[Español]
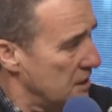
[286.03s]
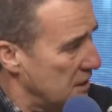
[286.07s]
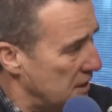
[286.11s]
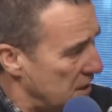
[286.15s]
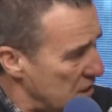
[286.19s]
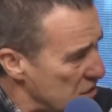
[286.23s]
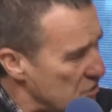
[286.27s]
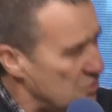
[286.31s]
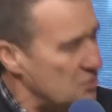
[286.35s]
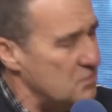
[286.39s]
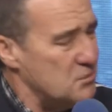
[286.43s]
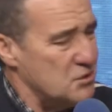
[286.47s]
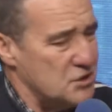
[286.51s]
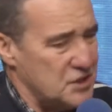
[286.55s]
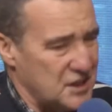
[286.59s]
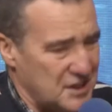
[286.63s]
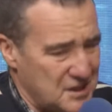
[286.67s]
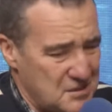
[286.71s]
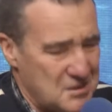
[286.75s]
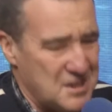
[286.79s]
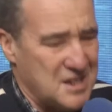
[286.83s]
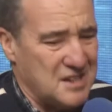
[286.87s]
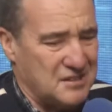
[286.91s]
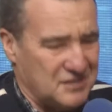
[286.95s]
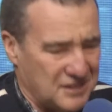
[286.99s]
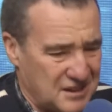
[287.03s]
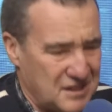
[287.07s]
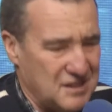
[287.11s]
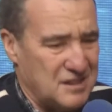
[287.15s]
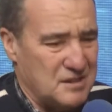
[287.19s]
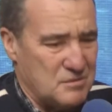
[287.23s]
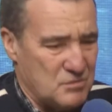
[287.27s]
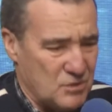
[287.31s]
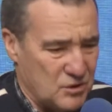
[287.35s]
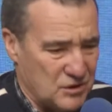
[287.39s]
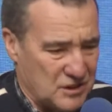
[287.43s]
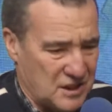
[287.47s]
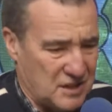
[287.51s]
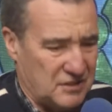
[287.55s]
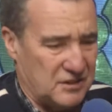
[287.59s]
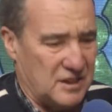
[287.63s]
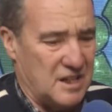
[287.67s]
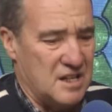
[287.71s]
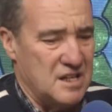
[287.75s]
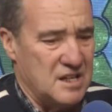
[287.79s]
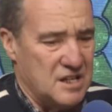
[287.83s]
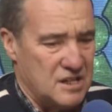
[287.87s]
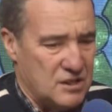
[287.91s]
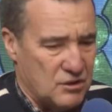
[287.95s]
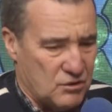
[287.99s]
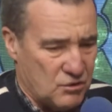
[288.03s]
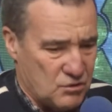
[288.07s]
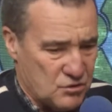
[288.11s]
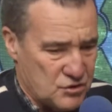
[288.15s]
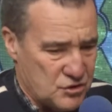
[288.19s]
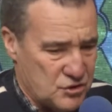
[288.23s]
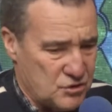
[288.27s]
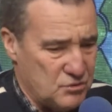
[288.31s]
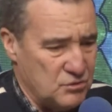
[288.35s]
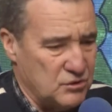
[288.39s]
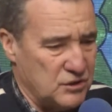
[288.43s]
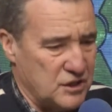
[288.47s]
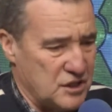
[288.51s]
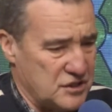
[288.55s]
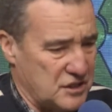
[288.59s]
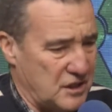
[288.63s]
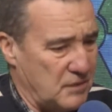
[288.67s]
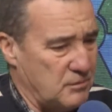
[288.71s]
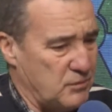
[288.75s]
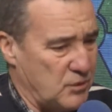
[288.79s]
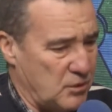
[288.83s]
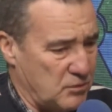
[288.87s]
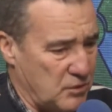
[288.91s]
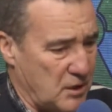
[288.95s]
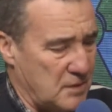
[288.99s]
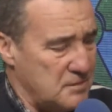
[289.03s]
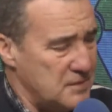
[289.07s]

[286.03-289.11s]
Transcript: que es como se debe de hacer en democracia, consultas al pueblo.